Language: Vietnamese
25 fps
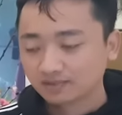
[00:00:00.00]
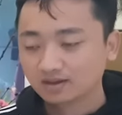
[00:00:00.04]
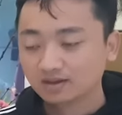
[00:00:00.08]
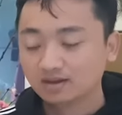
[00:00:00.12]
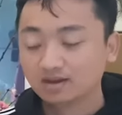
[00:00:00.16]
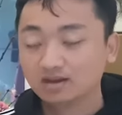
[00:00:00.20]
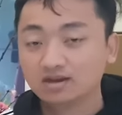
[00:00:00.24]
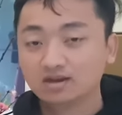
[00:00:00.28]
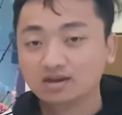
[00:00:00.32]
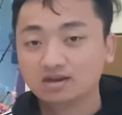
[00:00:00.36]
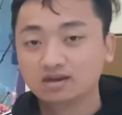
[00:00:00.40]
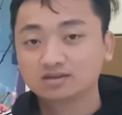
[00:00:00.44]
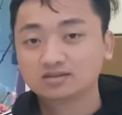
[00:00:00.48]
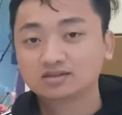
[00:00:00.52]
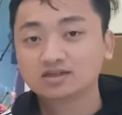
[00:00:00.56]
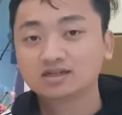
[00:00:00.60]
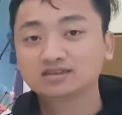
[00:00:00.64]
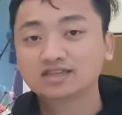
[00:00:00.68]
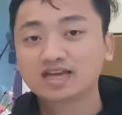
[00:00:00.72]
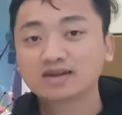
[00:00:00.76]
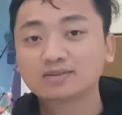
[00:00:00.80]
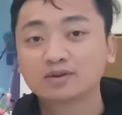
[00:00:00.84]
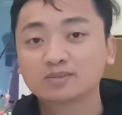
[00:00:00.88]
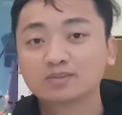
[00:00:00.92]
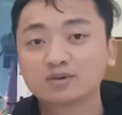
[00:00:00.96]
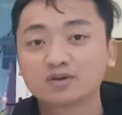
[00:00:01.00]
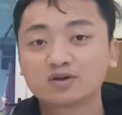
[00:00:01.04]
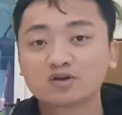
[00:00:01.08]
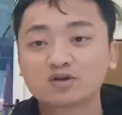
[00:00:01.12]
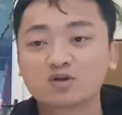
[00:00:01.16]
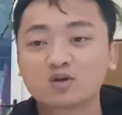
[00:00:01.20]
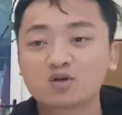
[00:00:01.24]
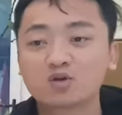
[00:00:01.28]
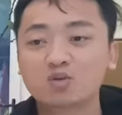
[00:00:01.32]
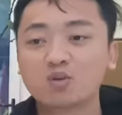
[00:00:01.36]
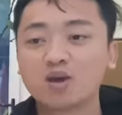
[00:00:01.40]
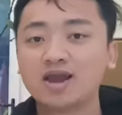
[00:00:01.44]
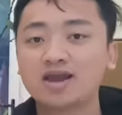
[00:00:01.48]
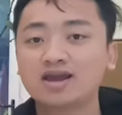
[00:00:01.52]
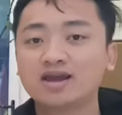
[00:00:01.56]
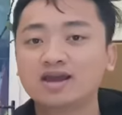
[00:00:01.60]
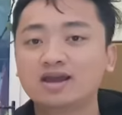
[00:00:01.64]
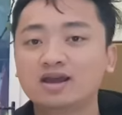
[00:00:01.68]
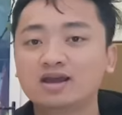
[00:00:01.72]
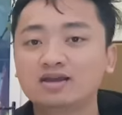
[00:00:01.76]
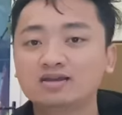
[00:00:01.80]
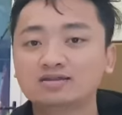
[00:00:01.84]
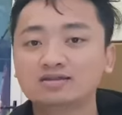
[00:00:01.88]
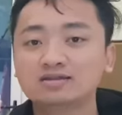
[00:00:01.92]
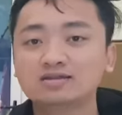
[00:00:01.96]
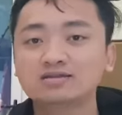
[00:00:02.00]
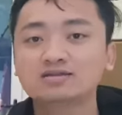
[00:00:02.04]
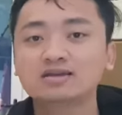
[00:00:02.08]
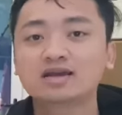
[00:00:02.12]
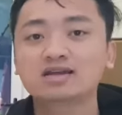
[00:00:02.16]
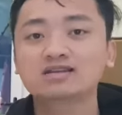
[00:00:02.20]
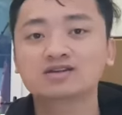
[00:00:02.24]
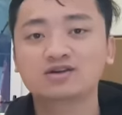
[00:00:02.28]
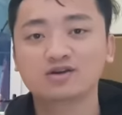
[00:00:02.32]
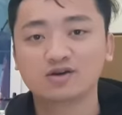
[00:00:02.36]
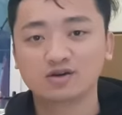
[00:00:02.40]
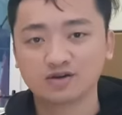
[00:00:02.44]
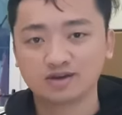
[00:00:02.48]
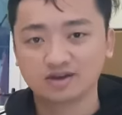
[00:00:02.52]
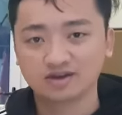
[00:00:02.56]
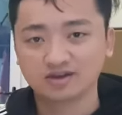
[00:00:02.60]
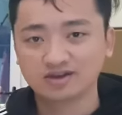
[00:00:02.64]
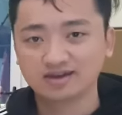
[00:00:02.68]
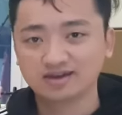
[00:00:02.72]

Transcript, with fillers: à, trước tết bọn mình có quay vui ra rồi